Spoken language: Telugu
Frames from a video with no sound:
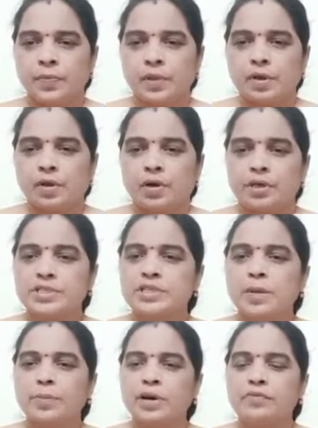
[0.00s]
ఈ సభ
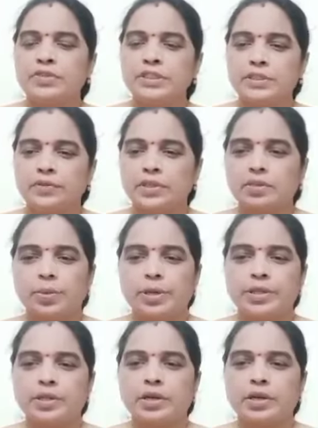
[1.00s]
విజయవంతమైంది
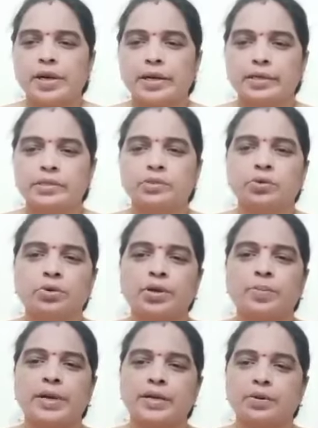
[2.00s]
అనే అక్కసుతోటి
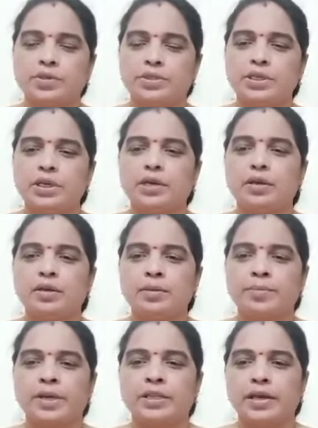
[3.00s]
బయటకు వచ్చి పెద్ద
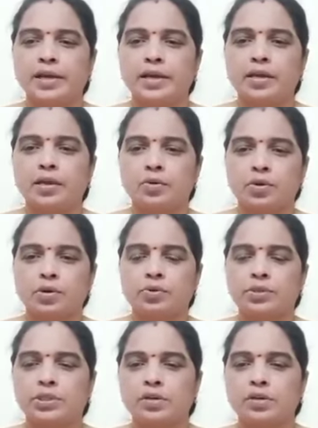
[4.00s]
ఆయన్ని నోటికొచ్చిన